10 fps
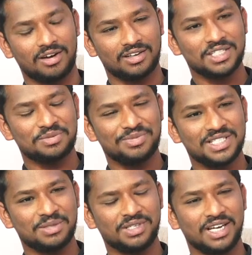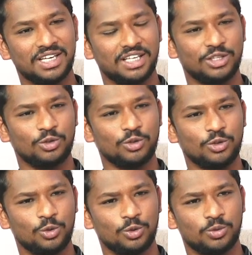కాంగ్రెస్ బీజేపీ నాయకులు ఎందుకు
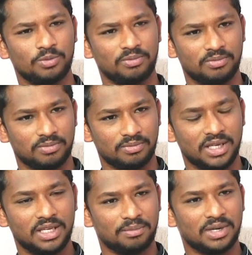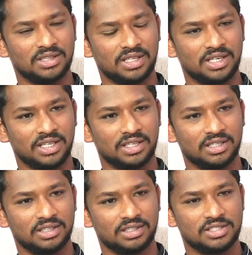మీ మంత్రి
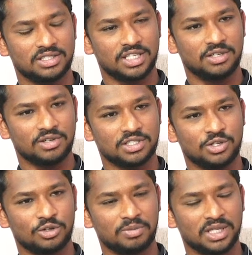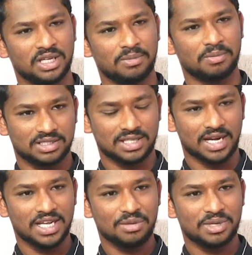శ్రీనివాస్ గౌడ్ మీద
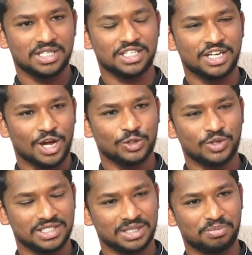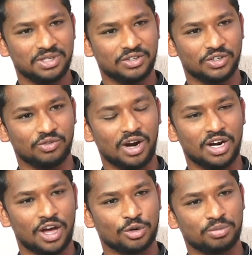సరైన మనిషి కాదు అని చెప్పి
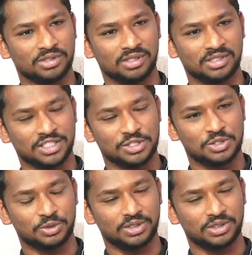వాళ్ళ ఆరోపణలు చేస్తూ